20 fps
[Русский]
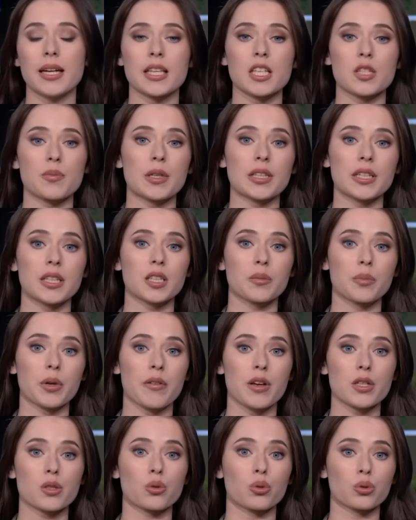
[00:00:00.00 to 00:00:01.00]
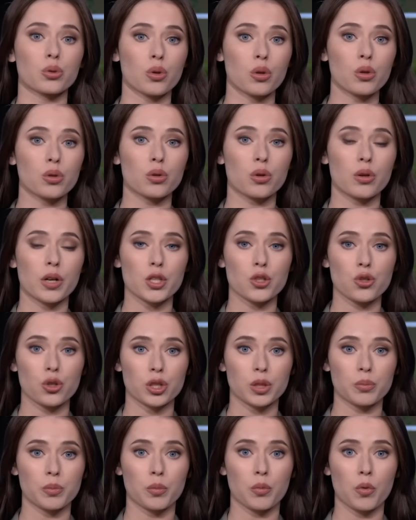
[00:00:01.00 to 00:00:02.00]
Несмотря на привязку к доллару,
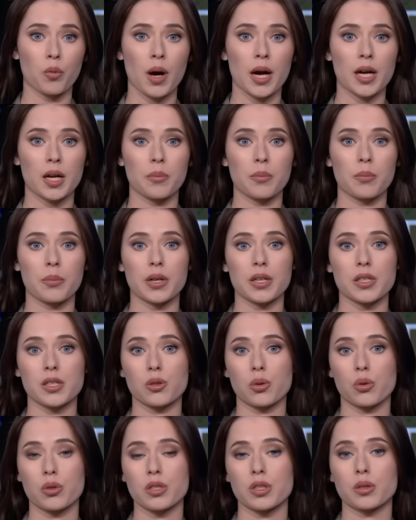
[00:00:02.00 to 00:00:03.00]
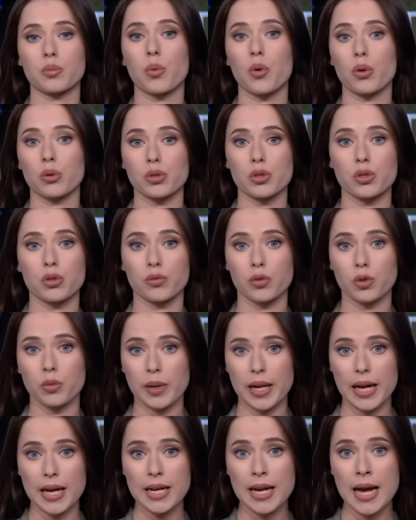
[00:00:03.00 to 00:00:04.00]
расчеты по бумагам происходят полностью в
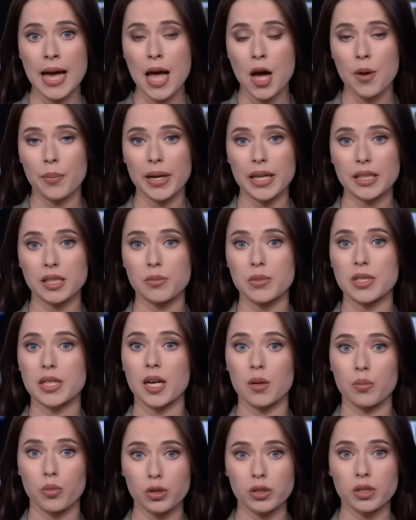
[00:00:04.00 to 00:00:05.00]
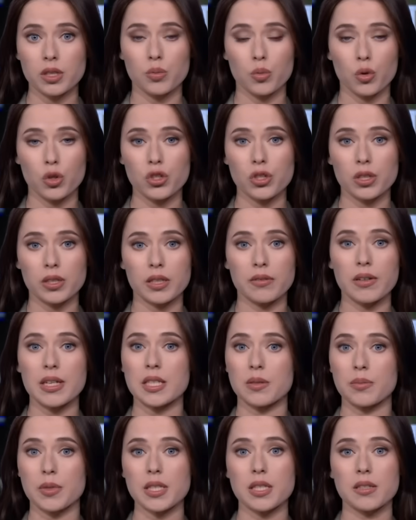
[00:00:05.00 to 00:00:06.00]
рублях. При этом заработать можно до
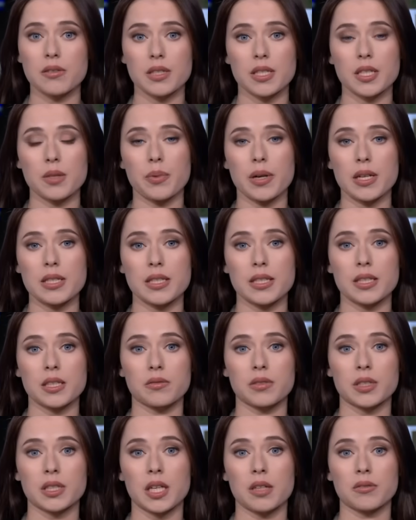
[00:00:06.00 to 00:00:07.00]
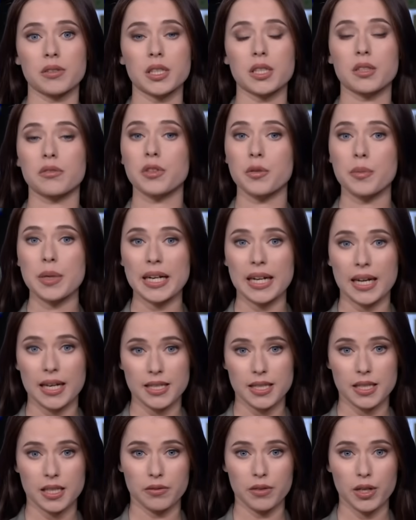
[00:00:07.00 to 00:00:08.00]
8-9% годовых в
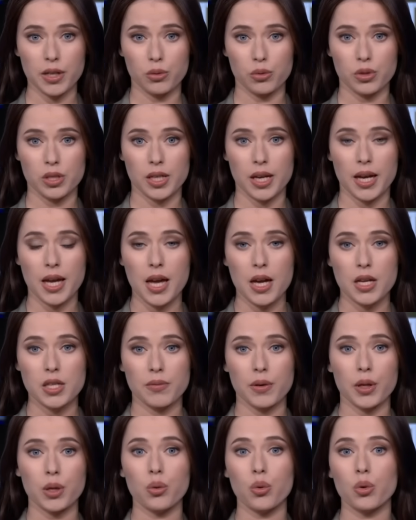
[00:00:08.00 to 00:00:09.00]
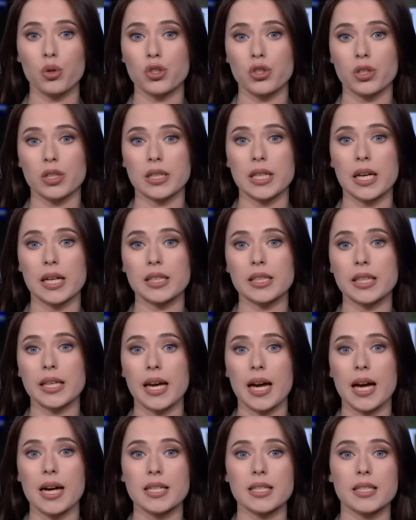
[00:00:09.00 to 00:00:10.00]
американской валюте. В свою очередь на
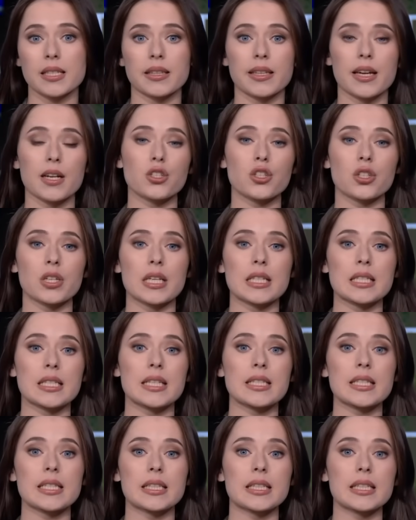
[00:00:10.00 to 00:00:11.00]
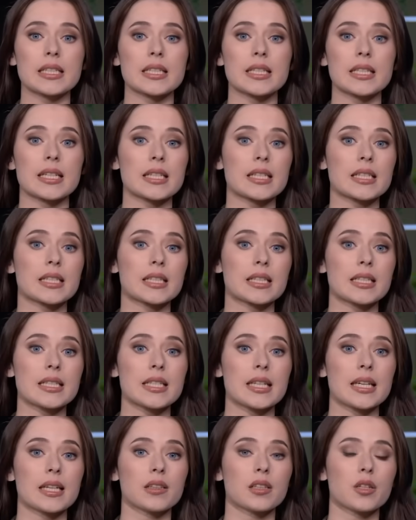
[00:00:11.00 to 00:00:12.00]
рынке акций также есть несколько интересных
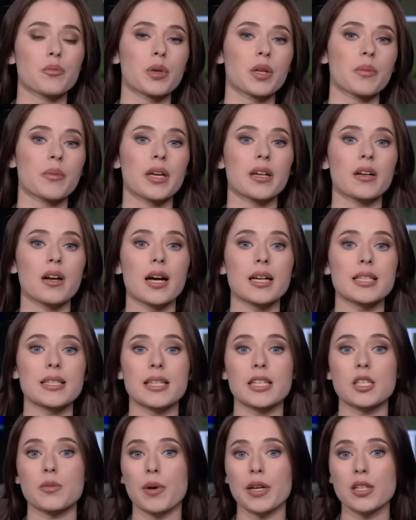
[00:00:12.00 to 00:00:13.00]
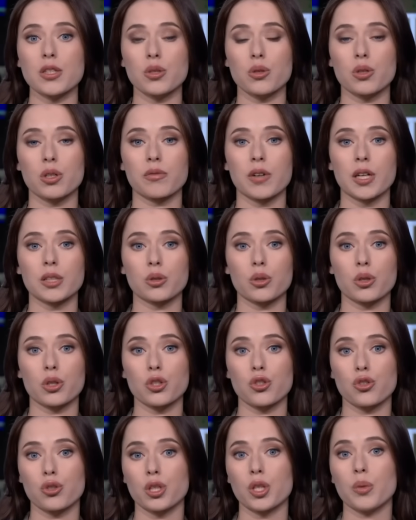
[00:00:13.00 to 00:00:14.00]
идей. Например, акции экспортеров,
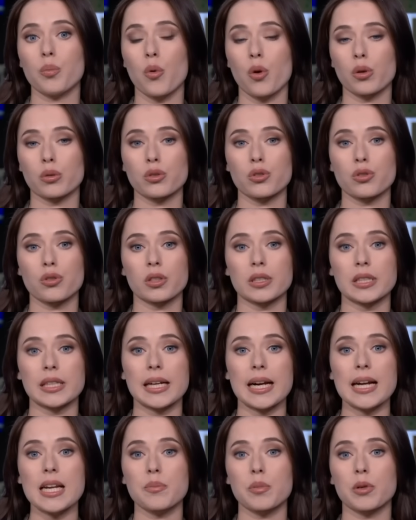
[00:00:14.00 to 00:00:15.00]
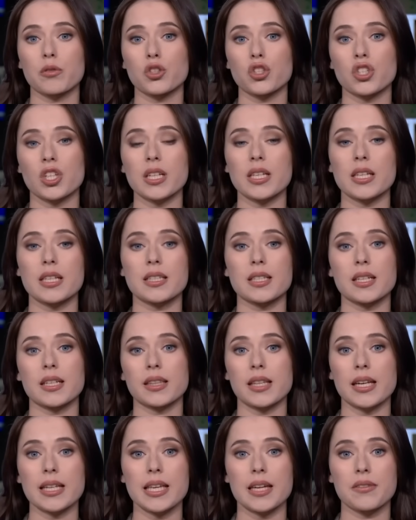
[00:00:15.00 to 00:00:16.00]
которые еще не полностью отыграли повышения
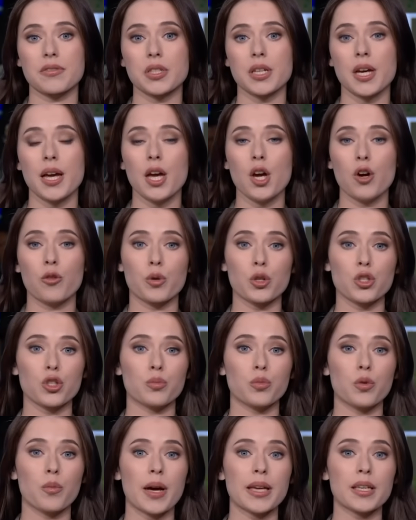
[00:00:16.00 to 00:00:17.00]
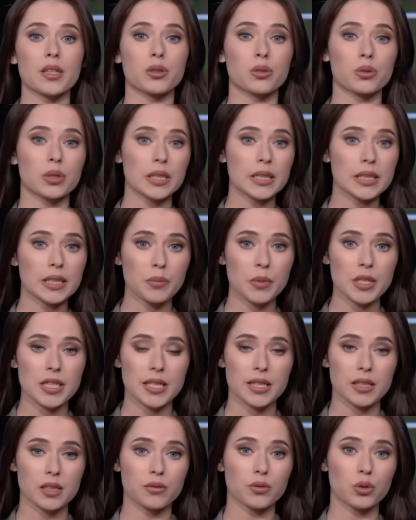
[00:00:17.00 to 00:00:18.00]
цен на нефть. Впрочем, бумаги других
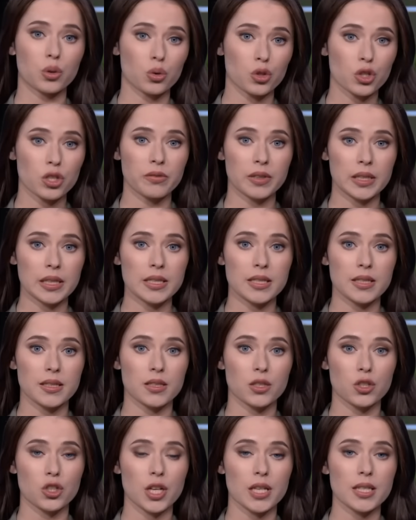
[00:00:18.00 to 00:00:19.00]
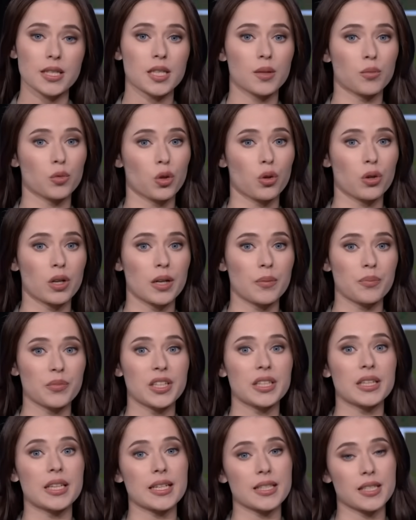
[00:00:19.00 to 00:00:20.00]
эмитентов тоже выглядят сейчас немного
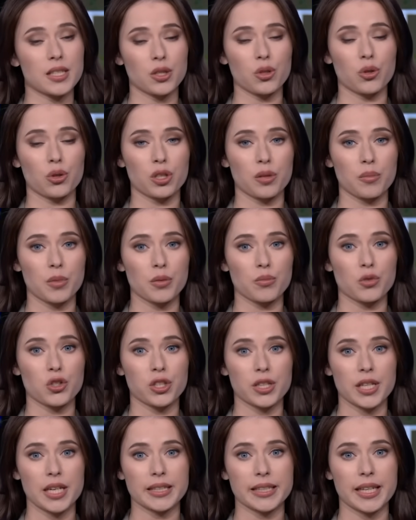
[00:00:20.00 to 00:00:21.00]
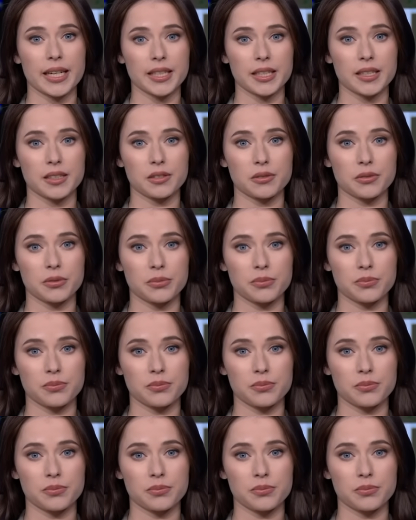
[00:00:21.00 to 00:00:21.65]
недооцененными, считает Корнилов.